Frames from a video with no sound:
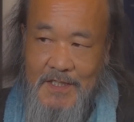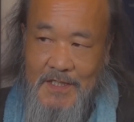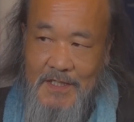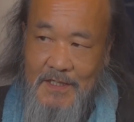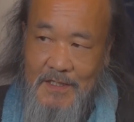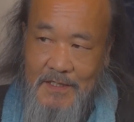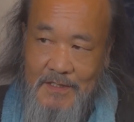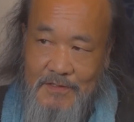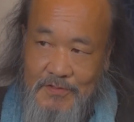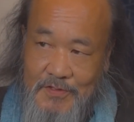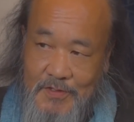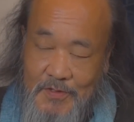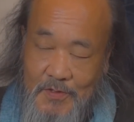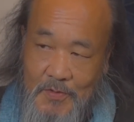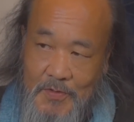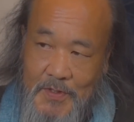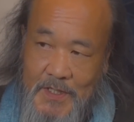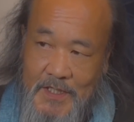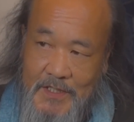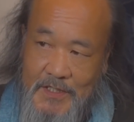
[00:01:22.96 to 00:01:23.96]
ある
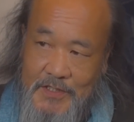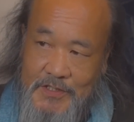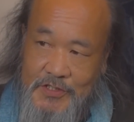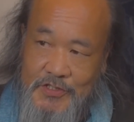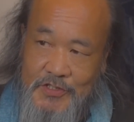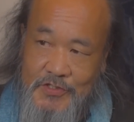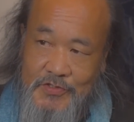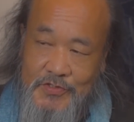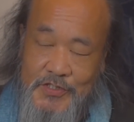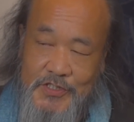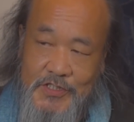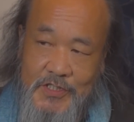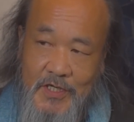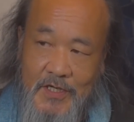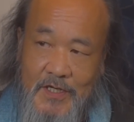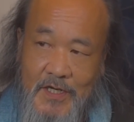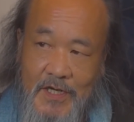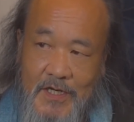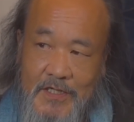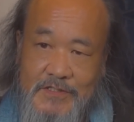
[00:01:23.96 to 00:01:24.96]
人は11
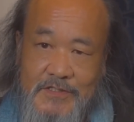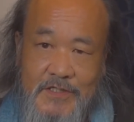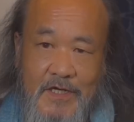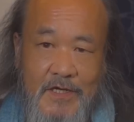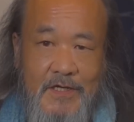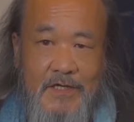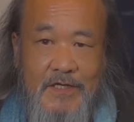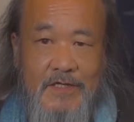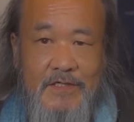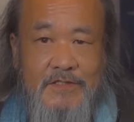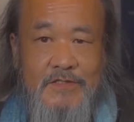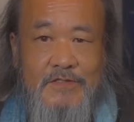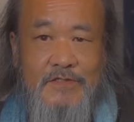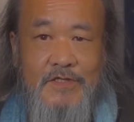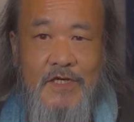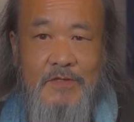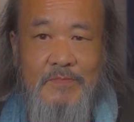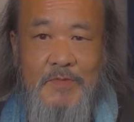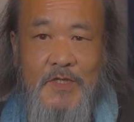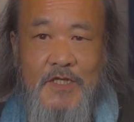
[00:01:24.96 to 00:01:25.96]
から20日ぐ
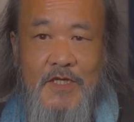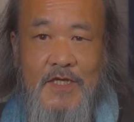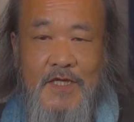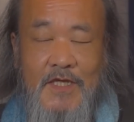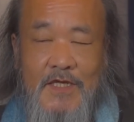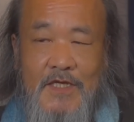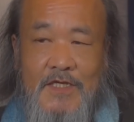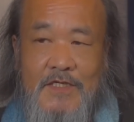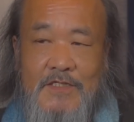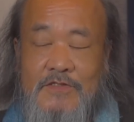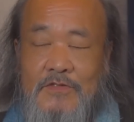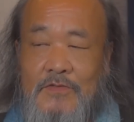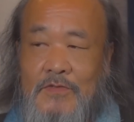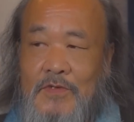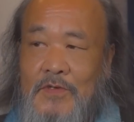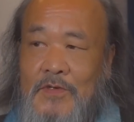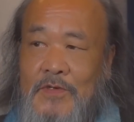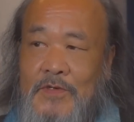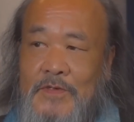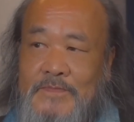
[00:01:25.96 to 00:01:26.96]
らいまで、そ
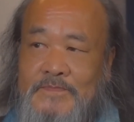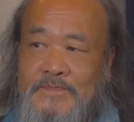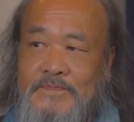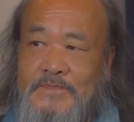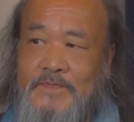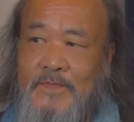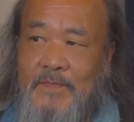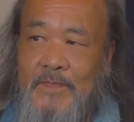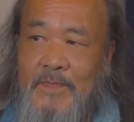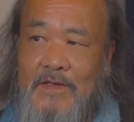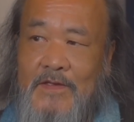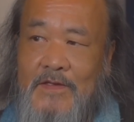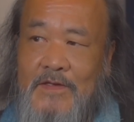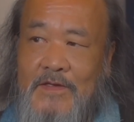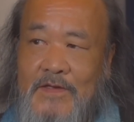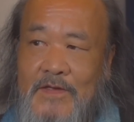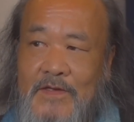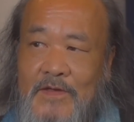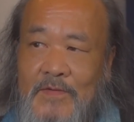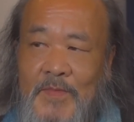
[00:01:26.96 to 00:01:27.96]
の、
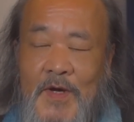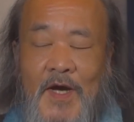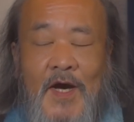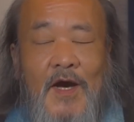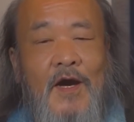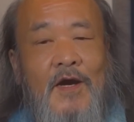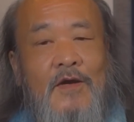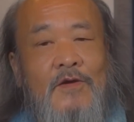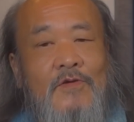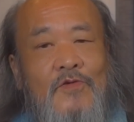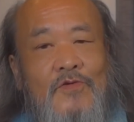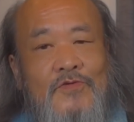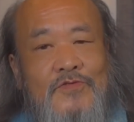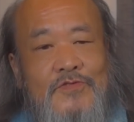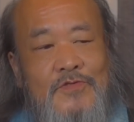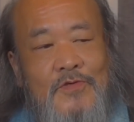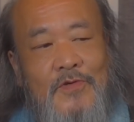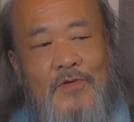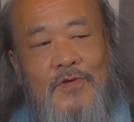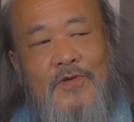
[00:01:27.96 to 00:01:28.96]
まあ暗
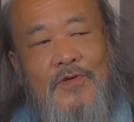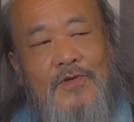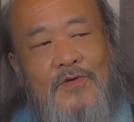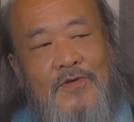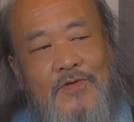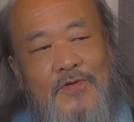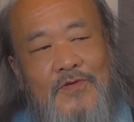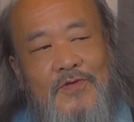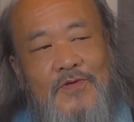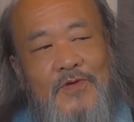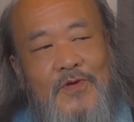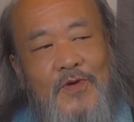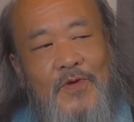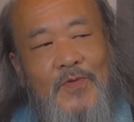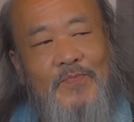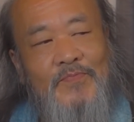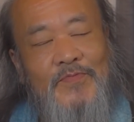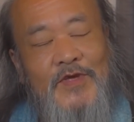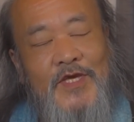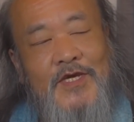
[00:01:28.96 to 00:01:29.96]
黒の
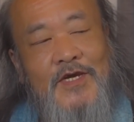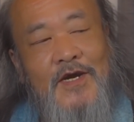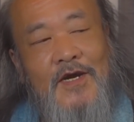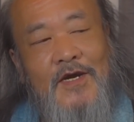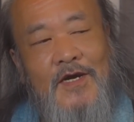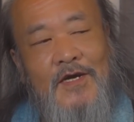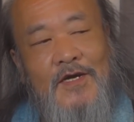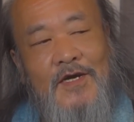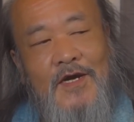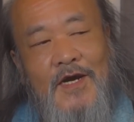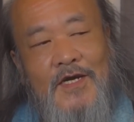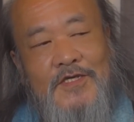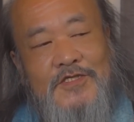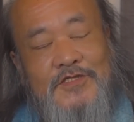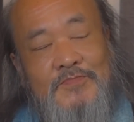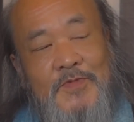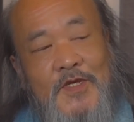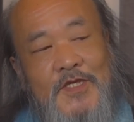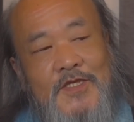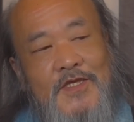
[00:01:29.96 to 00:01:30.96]
3日間が
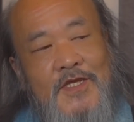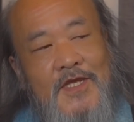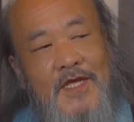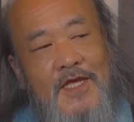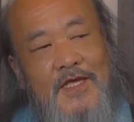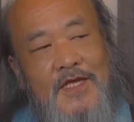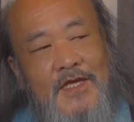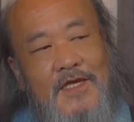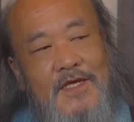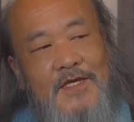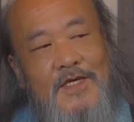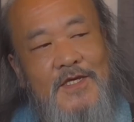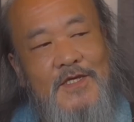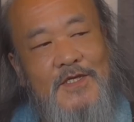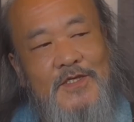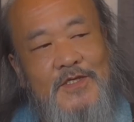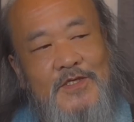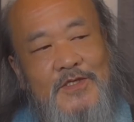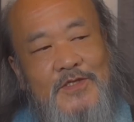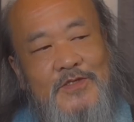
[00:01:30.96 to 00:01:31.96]
始まって、
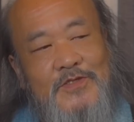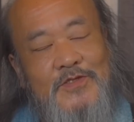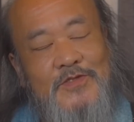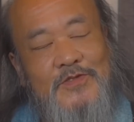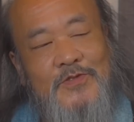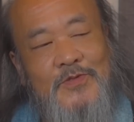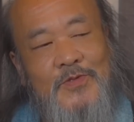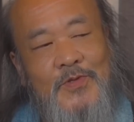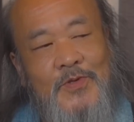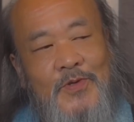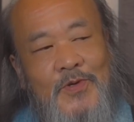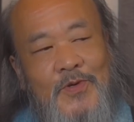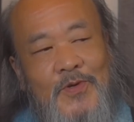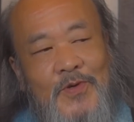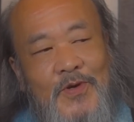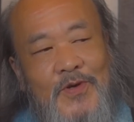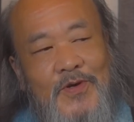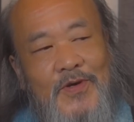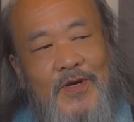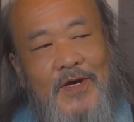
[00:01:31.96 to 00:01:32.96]
その